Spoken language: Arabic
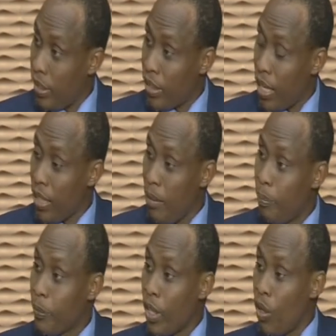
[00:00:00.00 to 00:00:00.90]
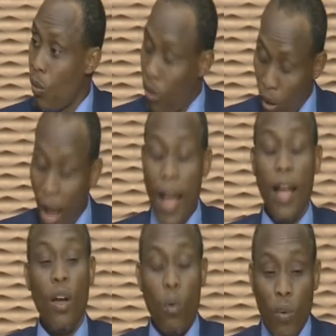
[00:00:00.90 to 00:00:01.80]
تطعيم لقاح نعم. ولقاح
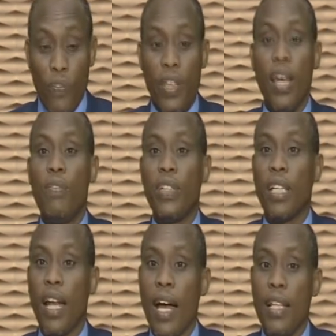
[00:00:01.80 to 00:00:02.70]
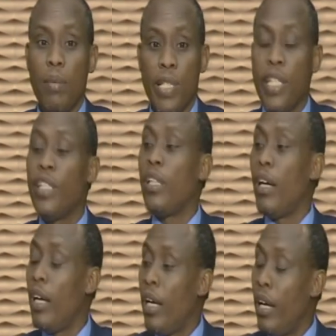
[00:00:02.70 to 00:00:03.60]
نعم. وفي الفترة القادمة 6
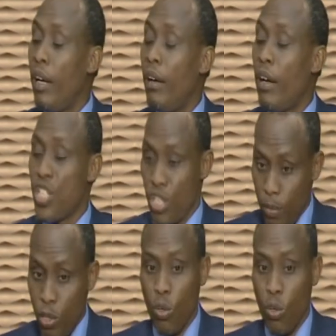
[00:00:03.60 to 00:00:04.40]
10 آه، مليون